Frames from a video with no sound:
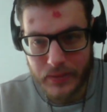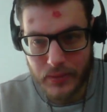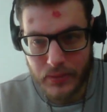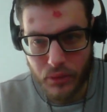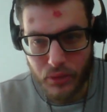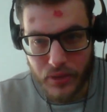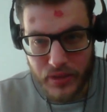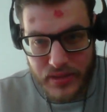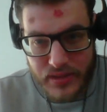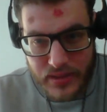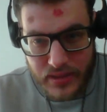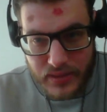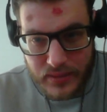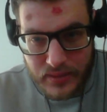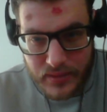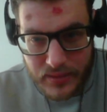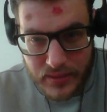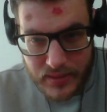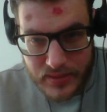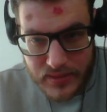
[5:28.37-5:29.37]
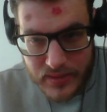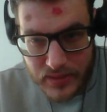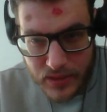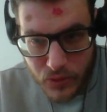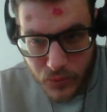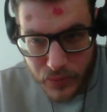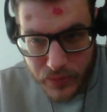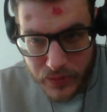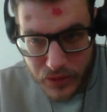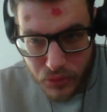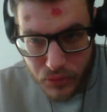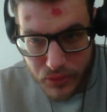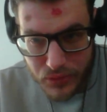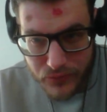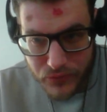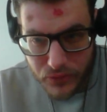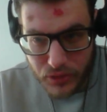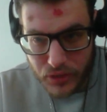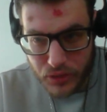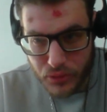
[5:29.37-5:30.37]
Häusern. Da sind die Gruppierungen
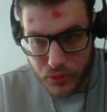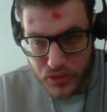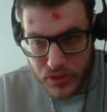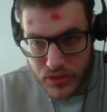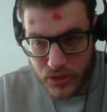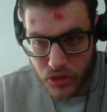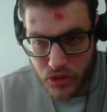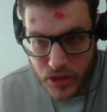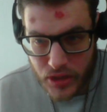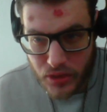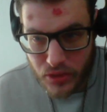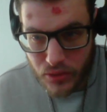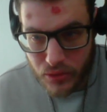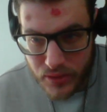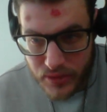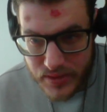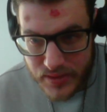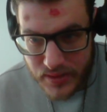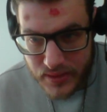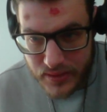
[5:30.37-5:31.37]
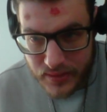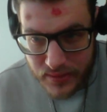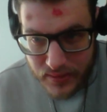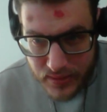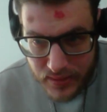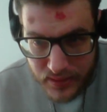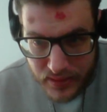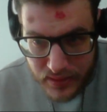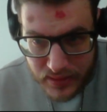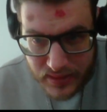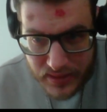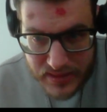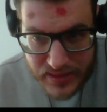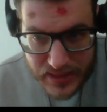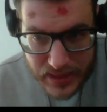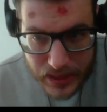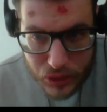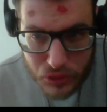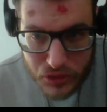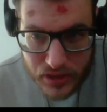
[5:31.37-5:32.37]
von den größeren Stadthäusern. Das
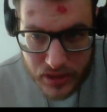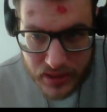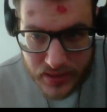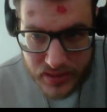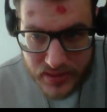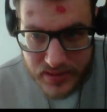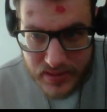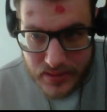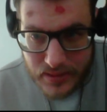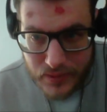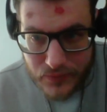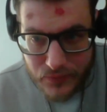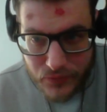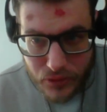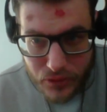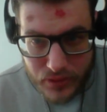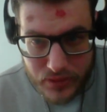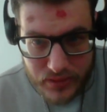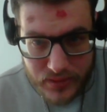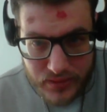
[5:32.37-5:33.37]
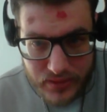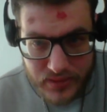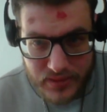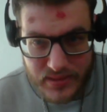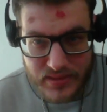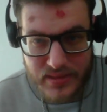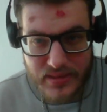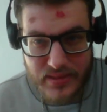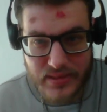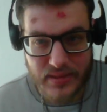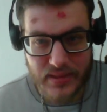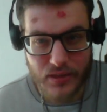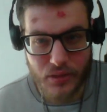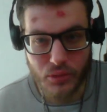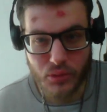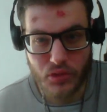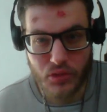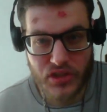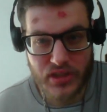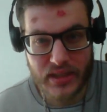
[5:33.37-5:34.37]
herausragendste davon ist die
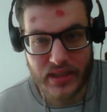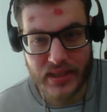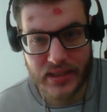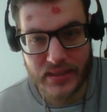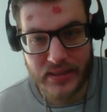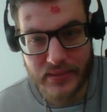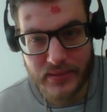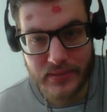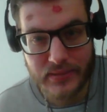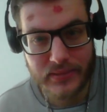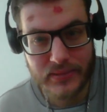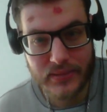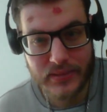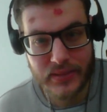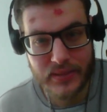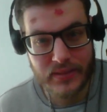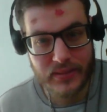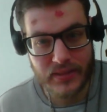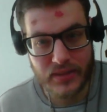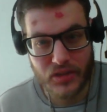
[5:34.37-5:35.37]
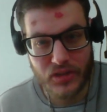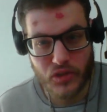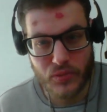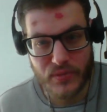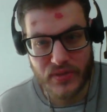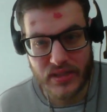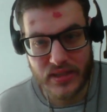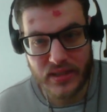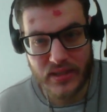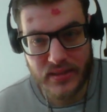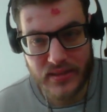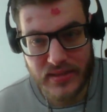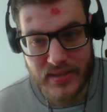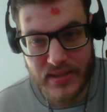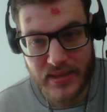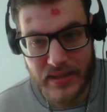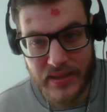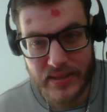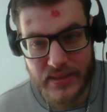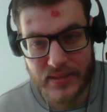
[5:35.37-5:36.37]
große Halle, die zum See hin
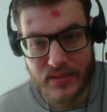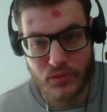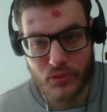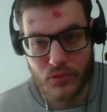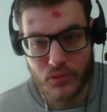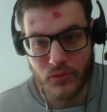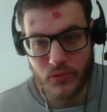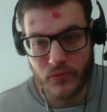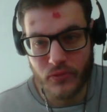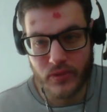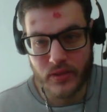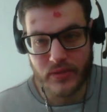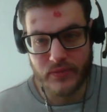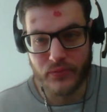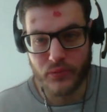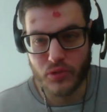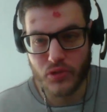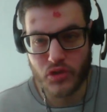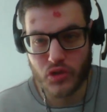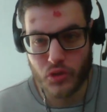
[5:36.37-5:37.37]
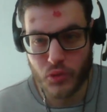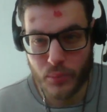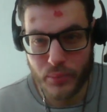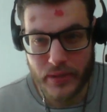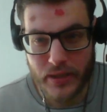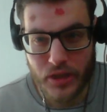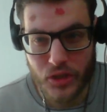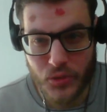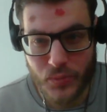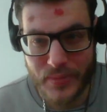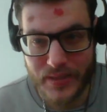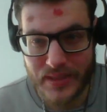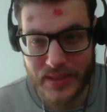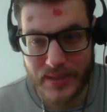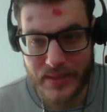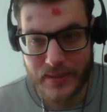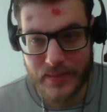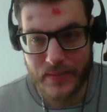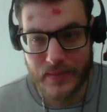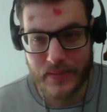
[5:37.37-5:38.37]
zeigt und wo zum Beispiel
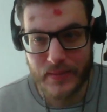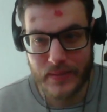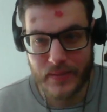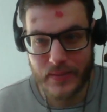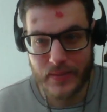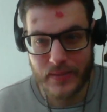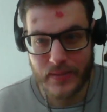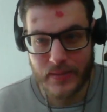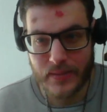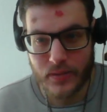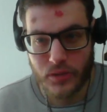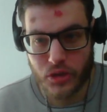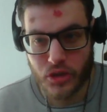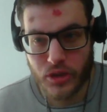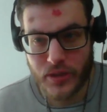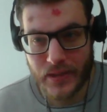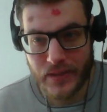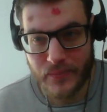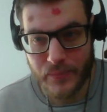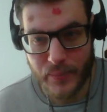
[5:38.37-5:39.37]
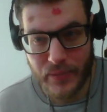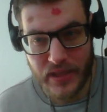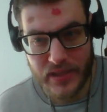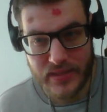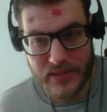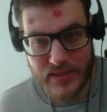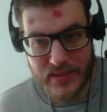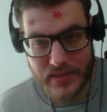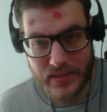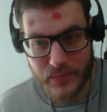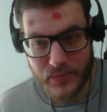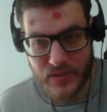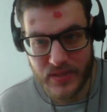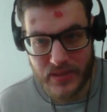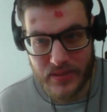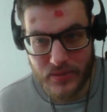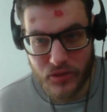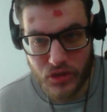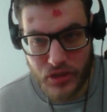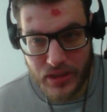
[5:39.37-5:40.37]
der Stadtmeister
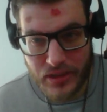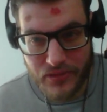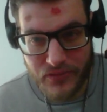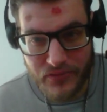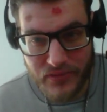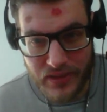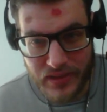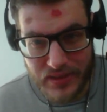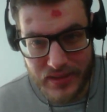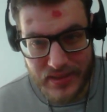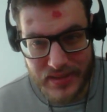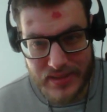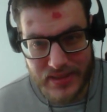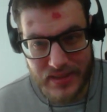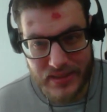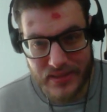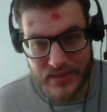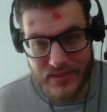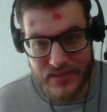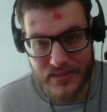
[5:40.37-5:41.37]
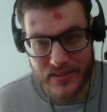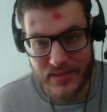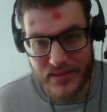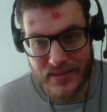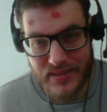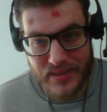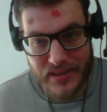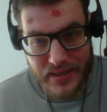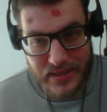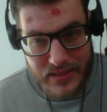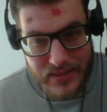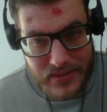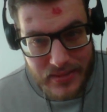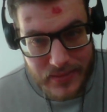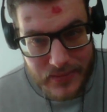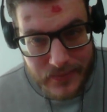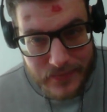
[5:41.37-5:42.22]
mit den Stadtvätern seinen Sitz hat.